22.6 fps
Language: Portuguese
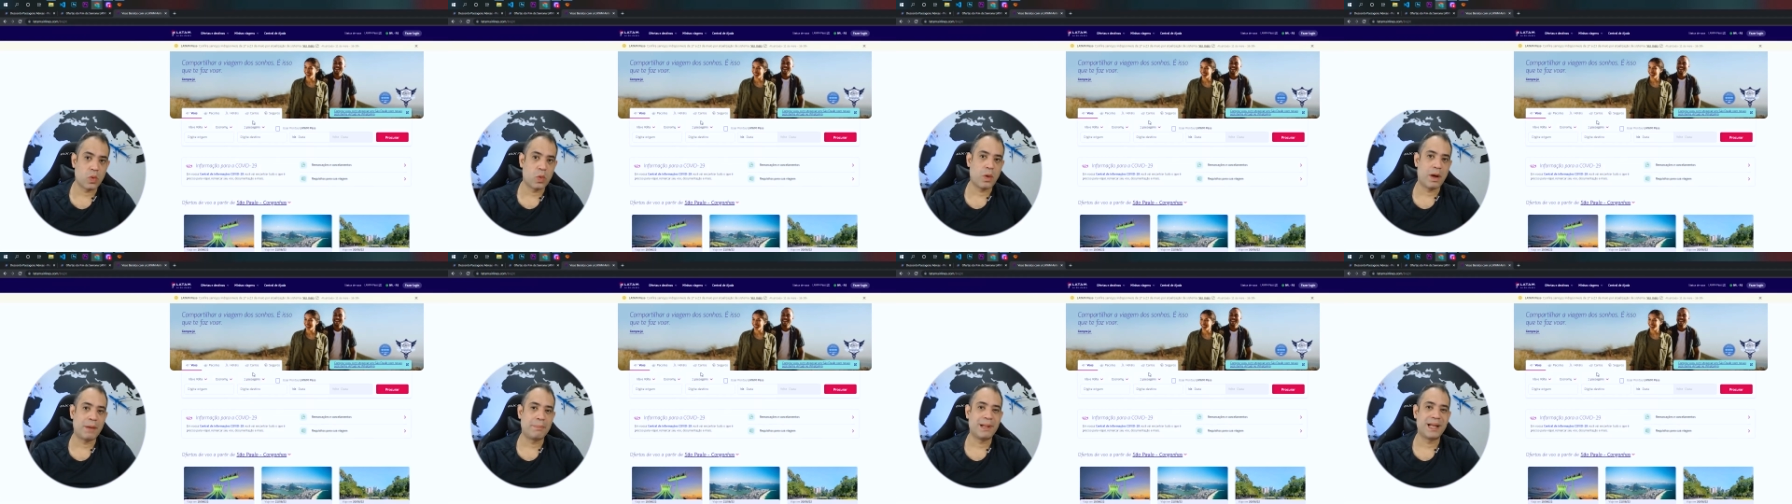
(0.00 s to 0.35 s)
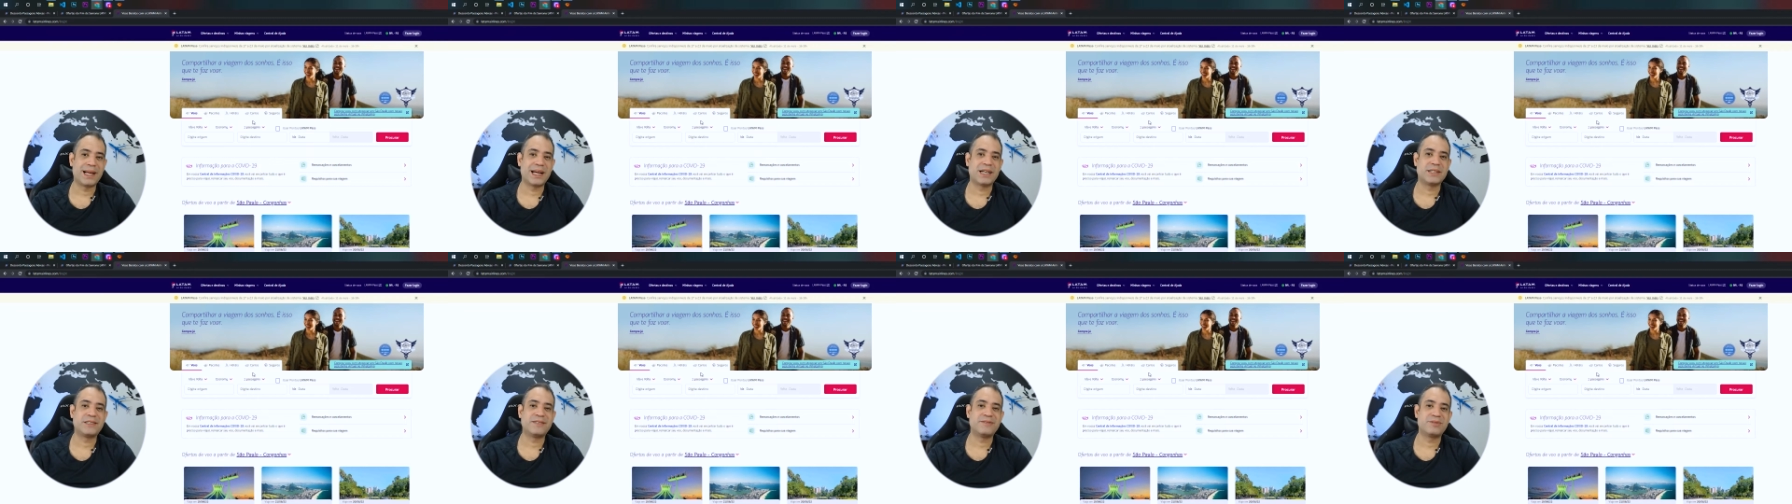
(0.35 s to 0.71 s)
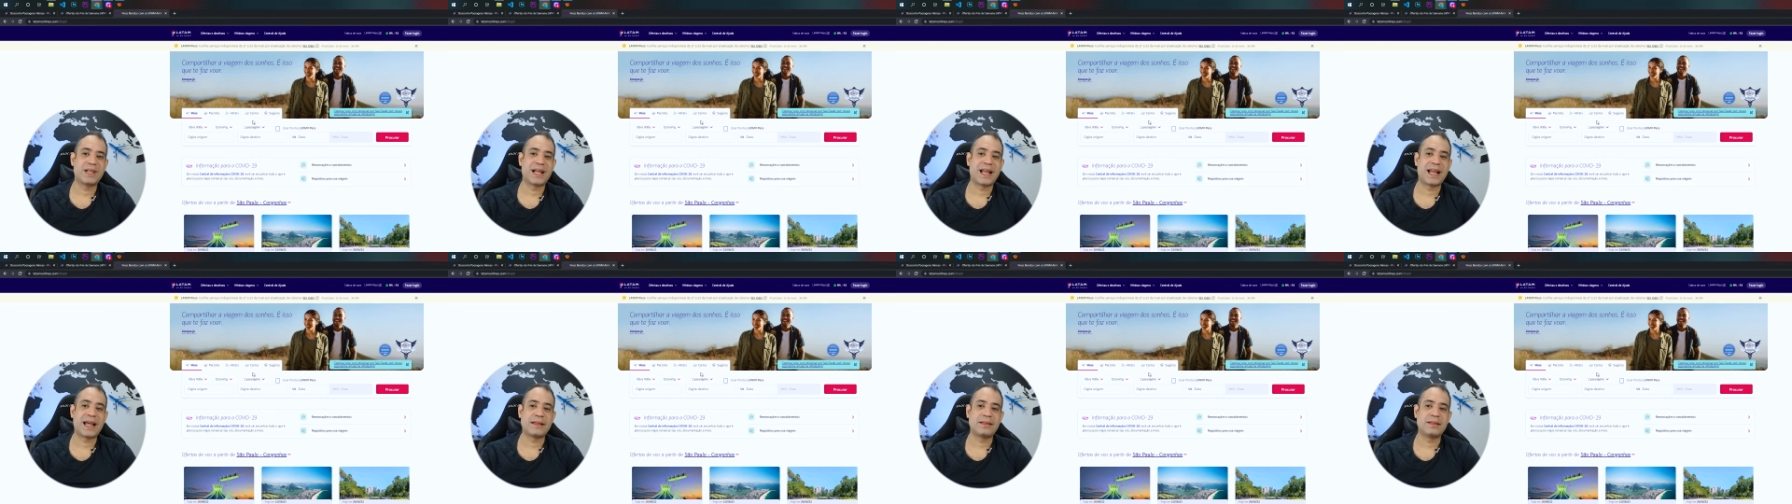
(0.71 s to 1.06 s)
o aplicativo
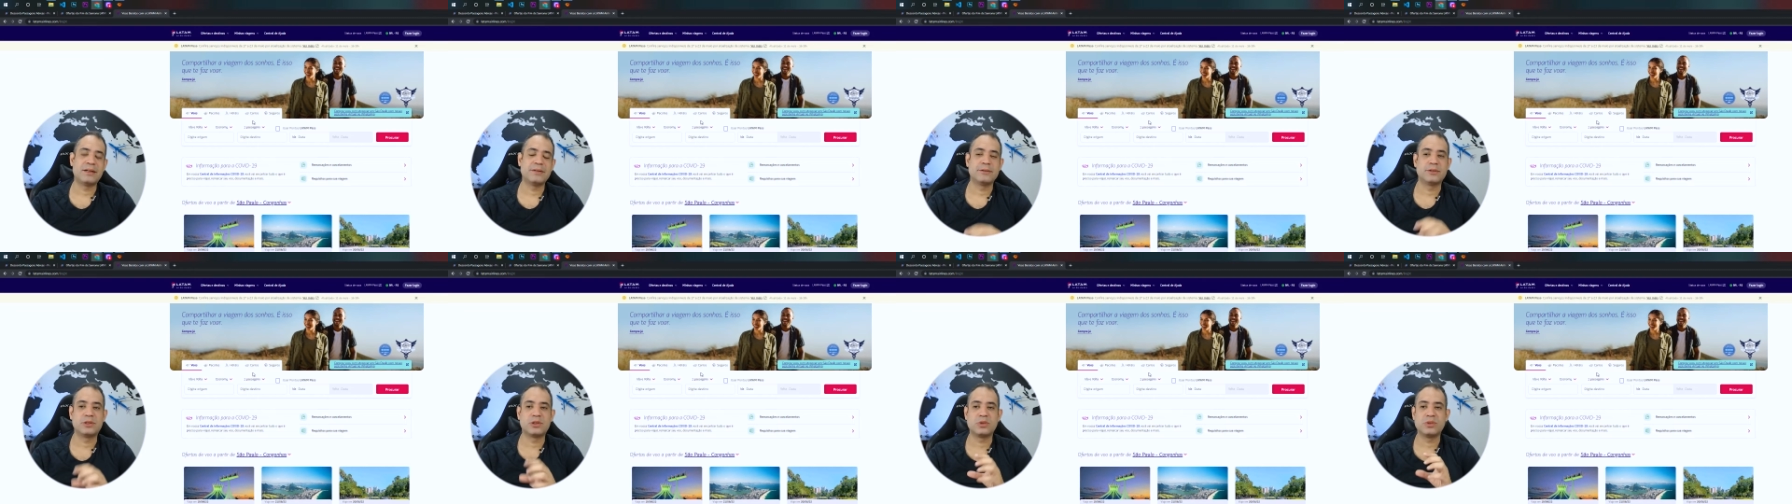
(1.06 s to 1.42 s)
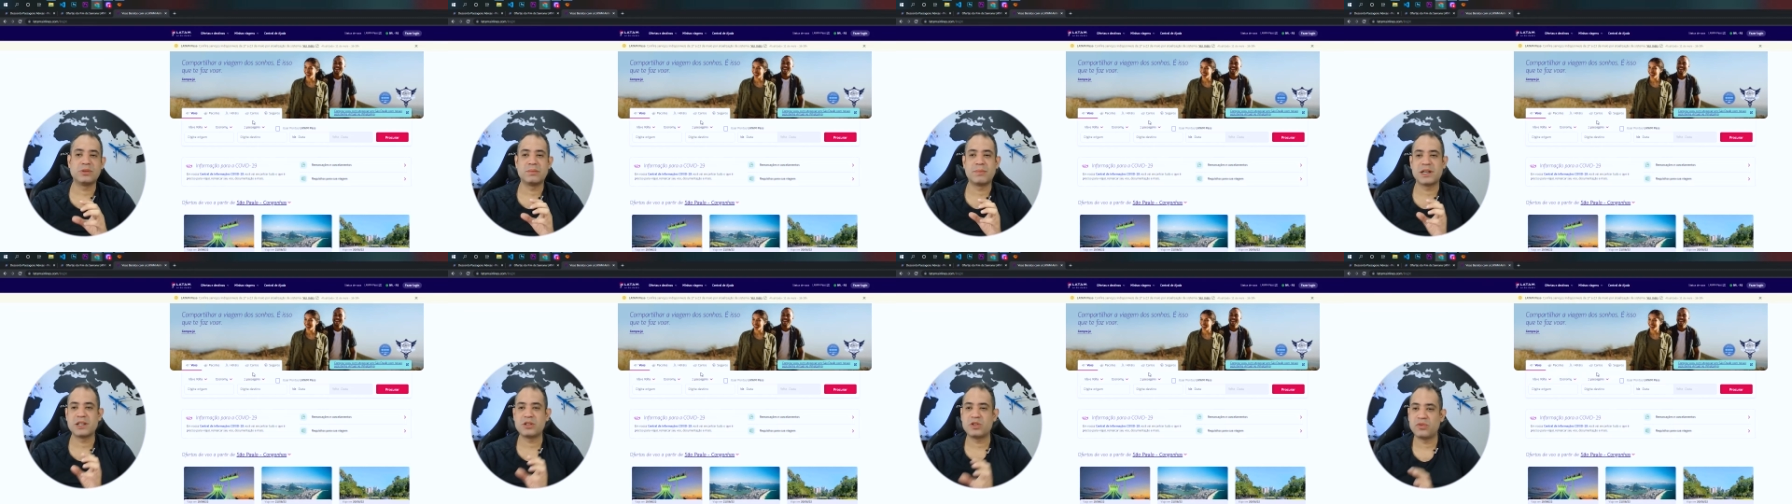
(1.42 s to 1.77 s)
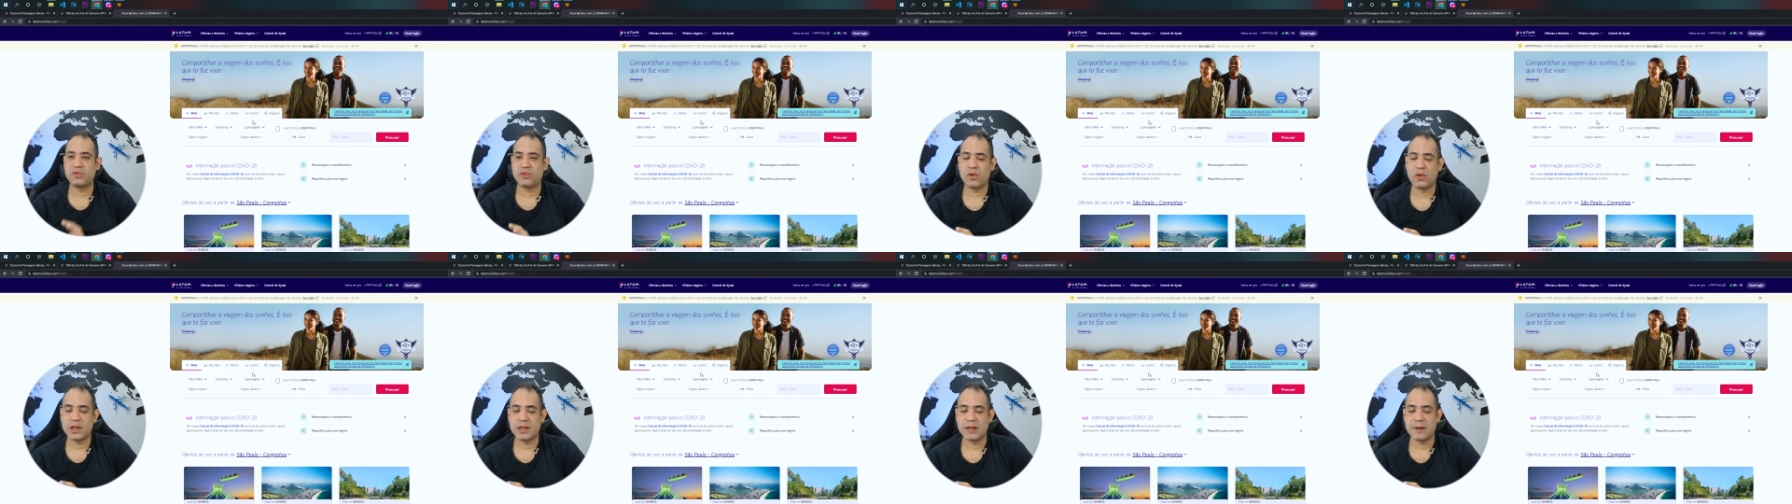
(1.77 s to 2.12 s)
da Latam no seu
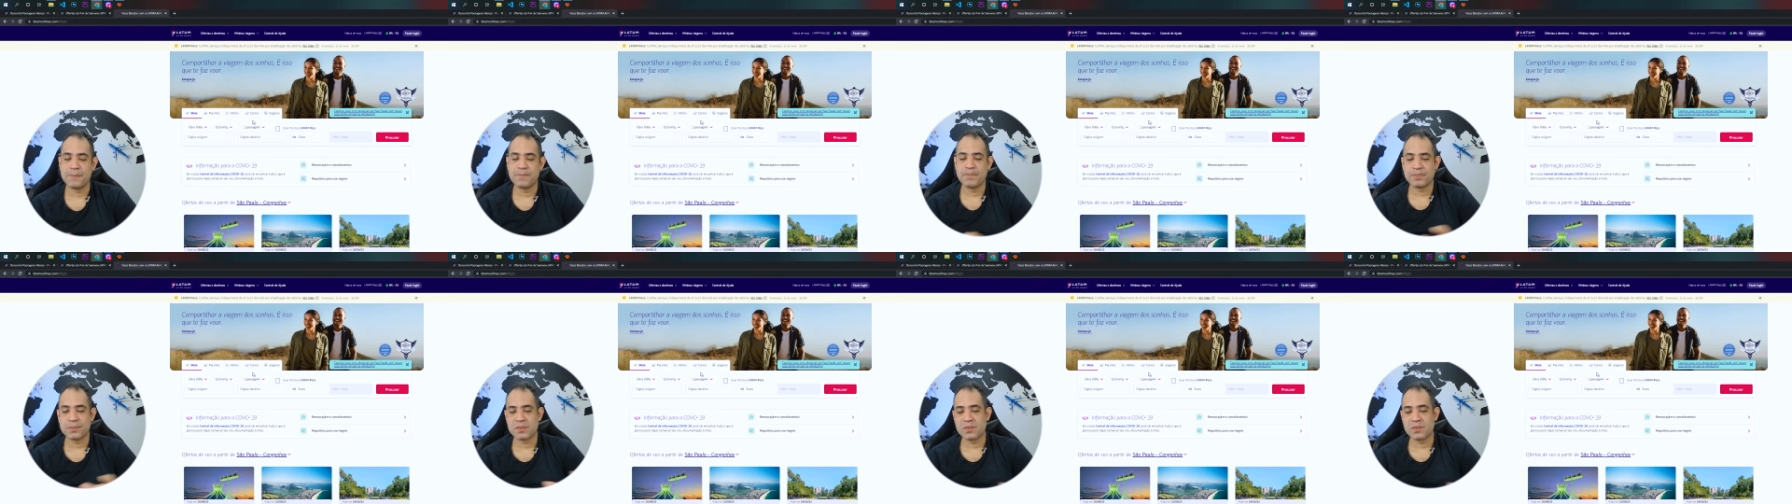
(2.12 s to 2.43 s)
smartphone